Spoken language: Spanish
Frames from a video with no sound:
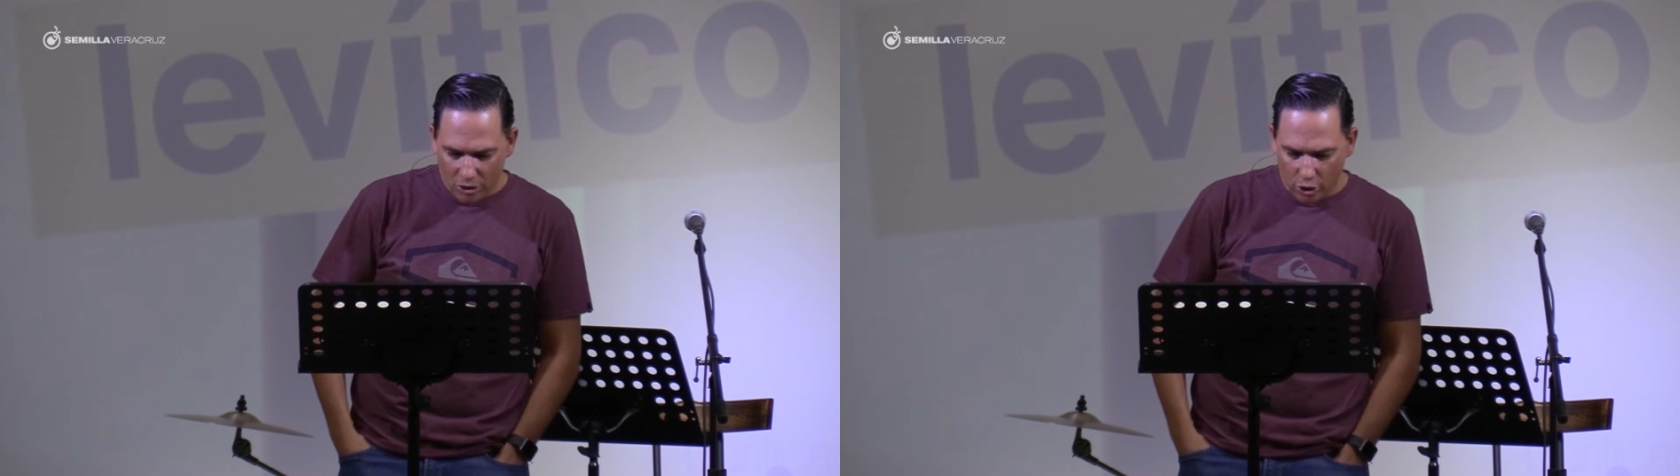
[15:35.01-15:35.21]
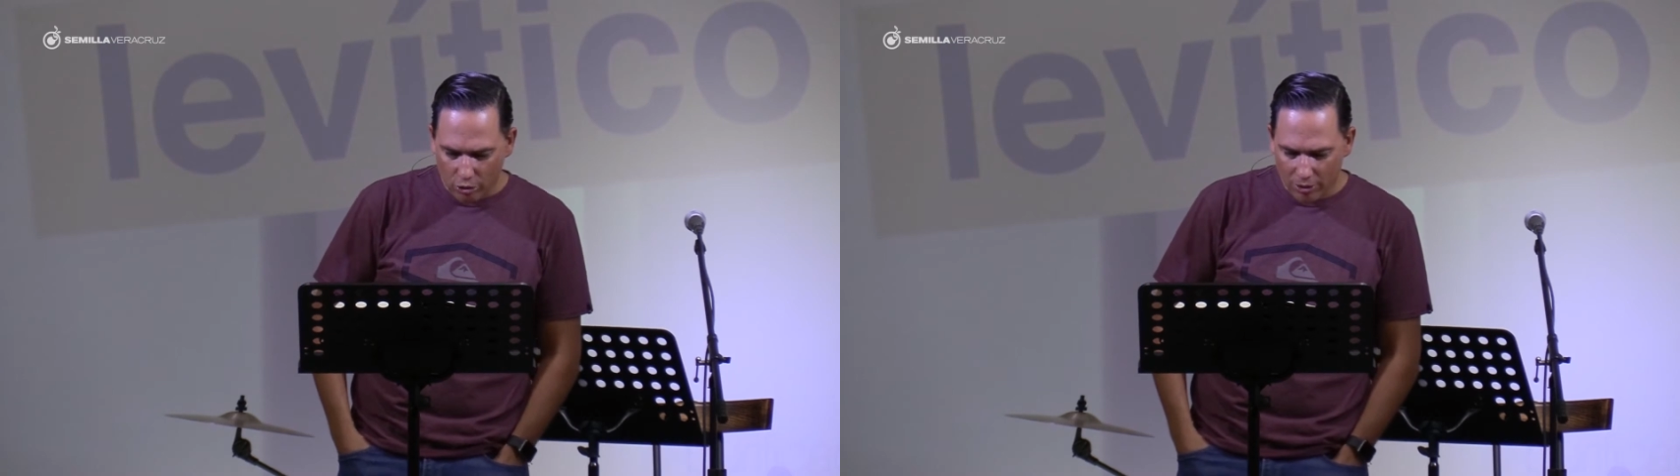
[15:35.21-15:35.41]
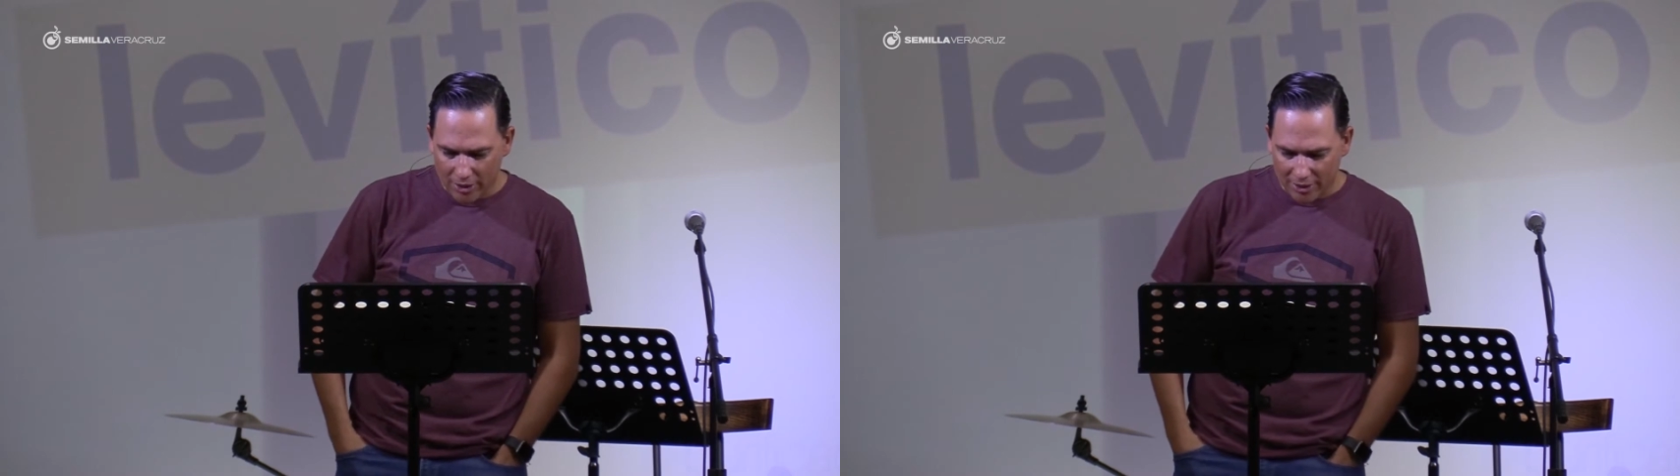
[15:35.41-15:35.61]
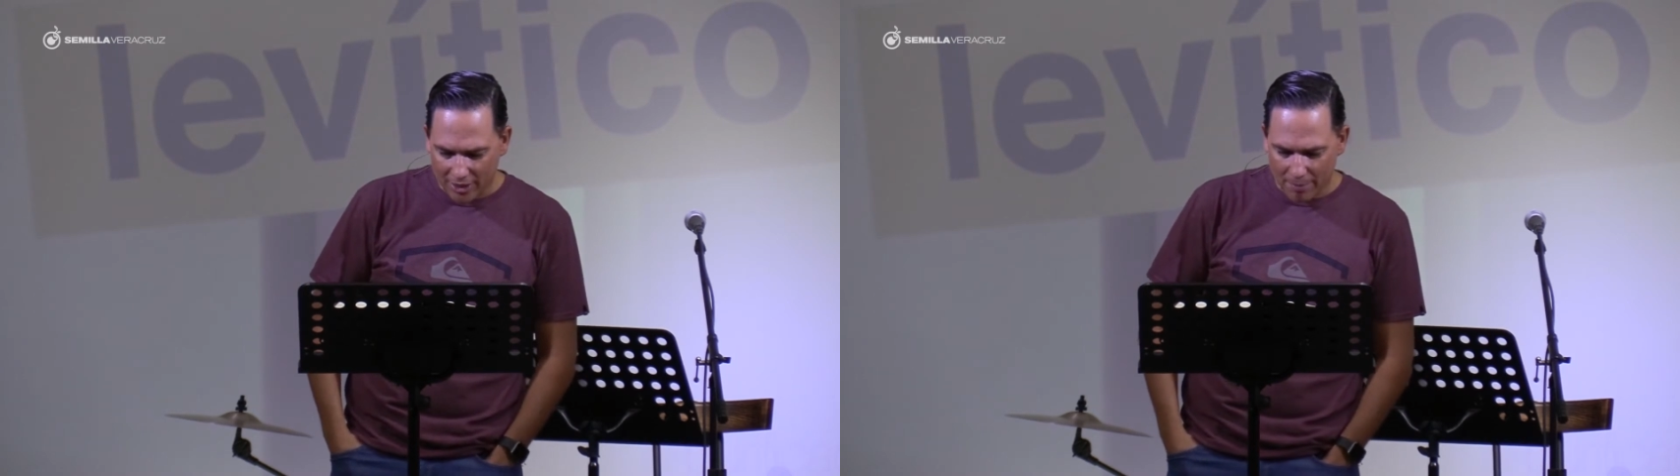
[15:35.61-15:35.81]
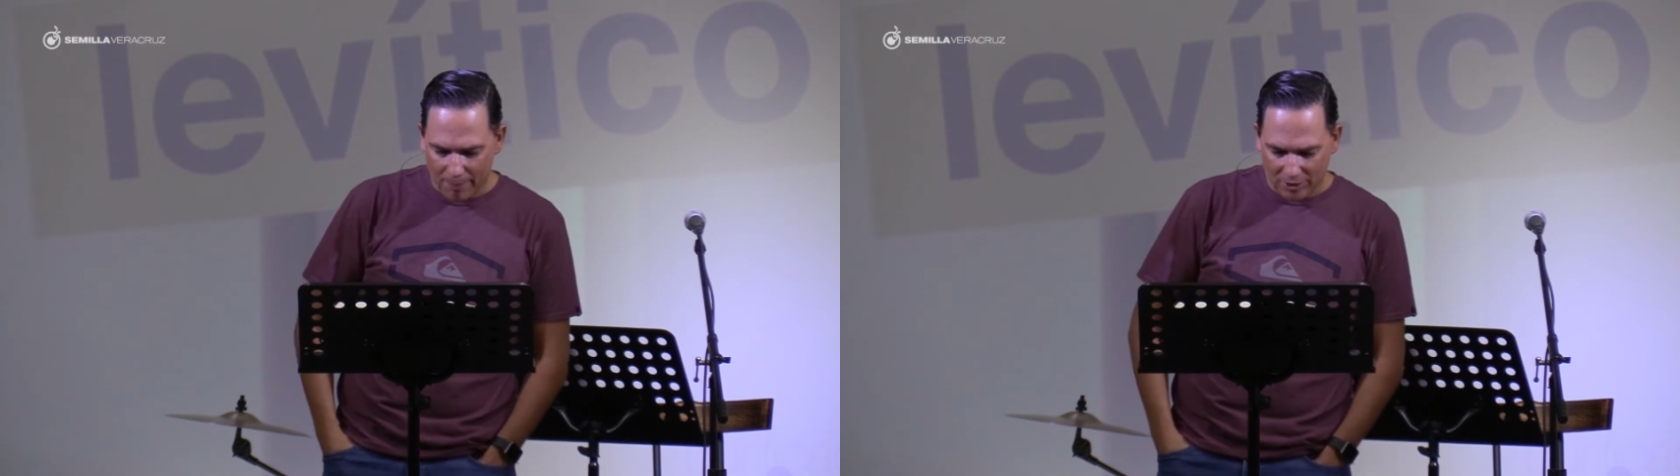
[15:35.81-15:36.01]
todo el que
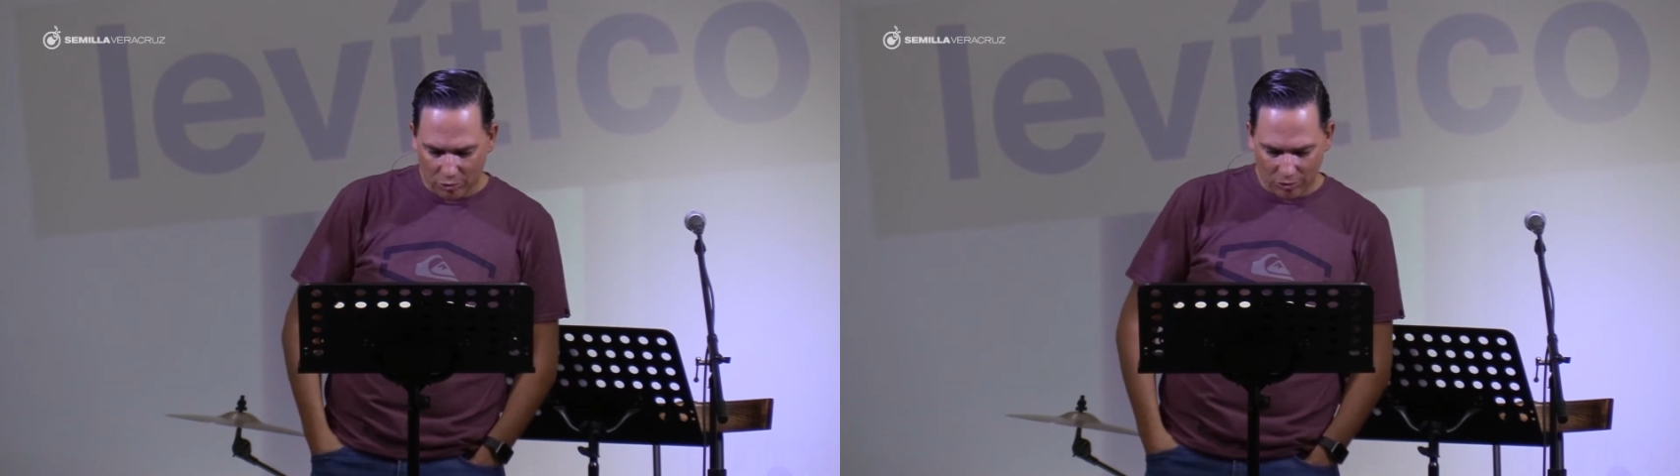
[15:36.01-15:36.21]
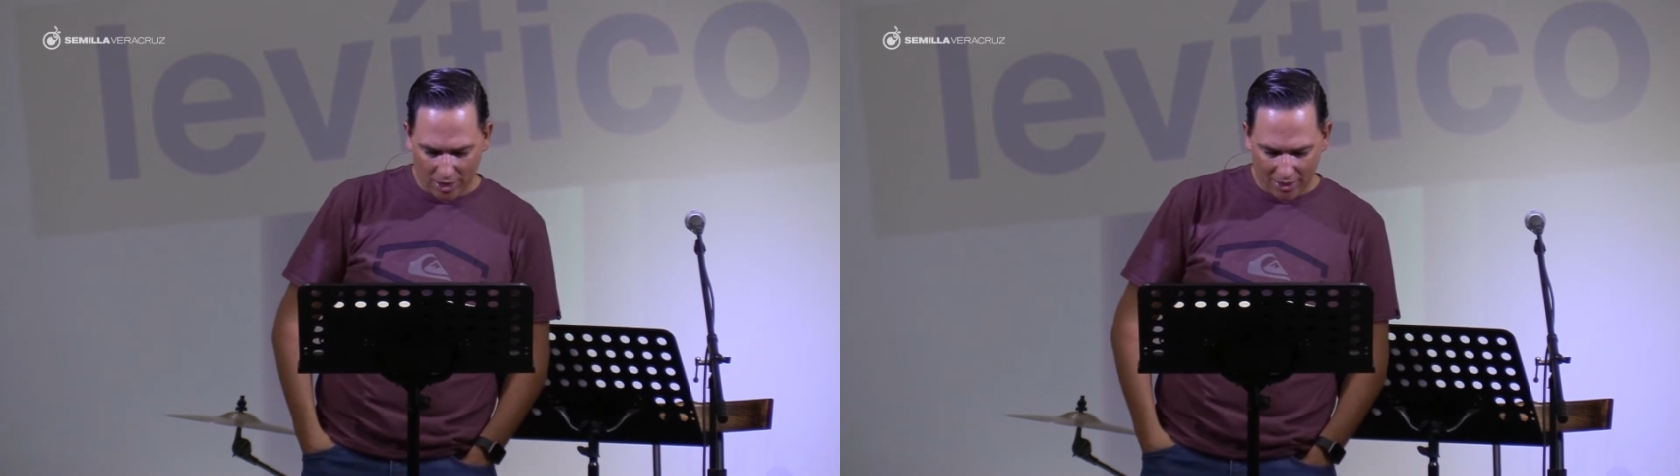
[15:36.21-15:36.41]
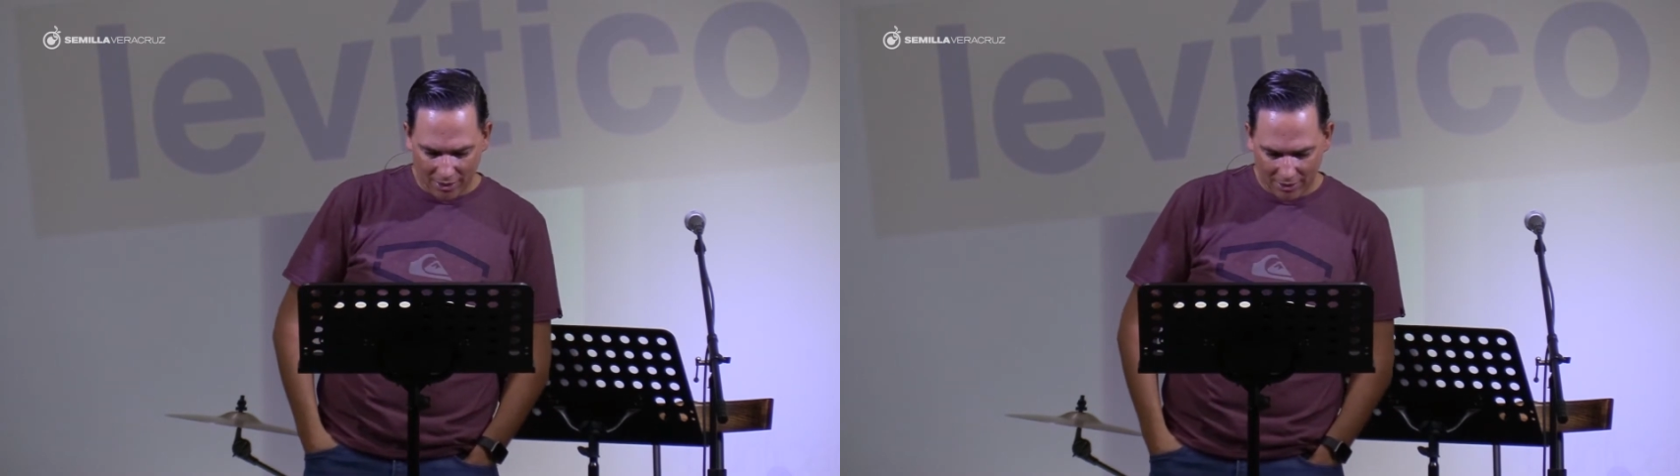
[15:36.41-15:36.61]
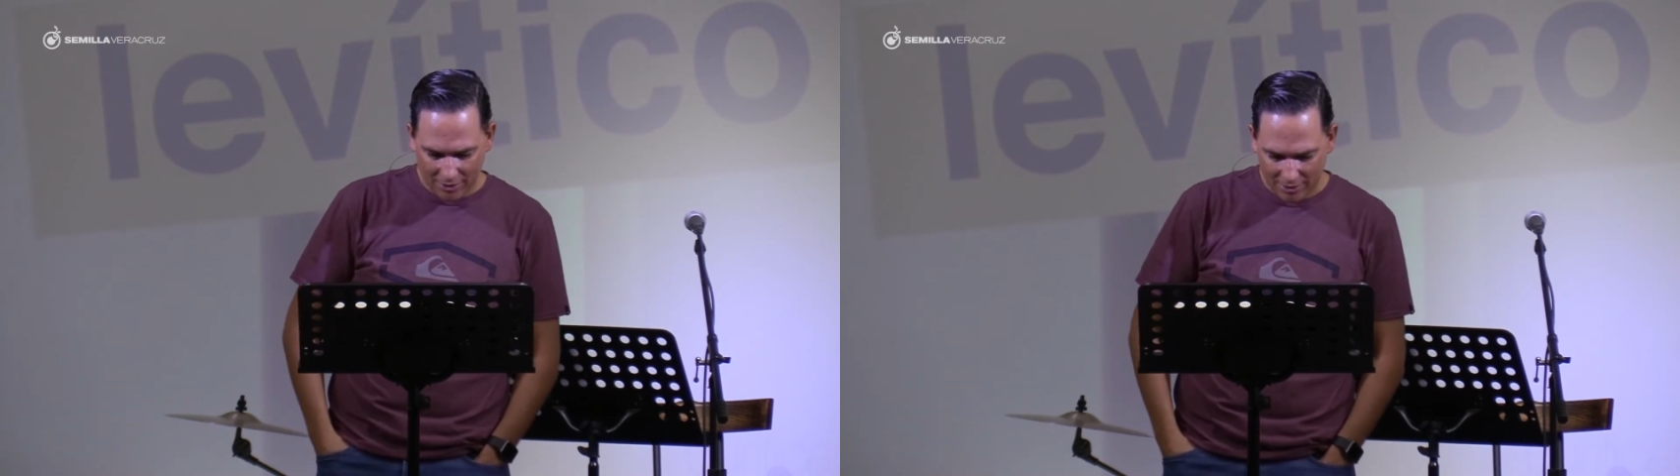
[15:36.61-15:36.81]
tiene pezuña,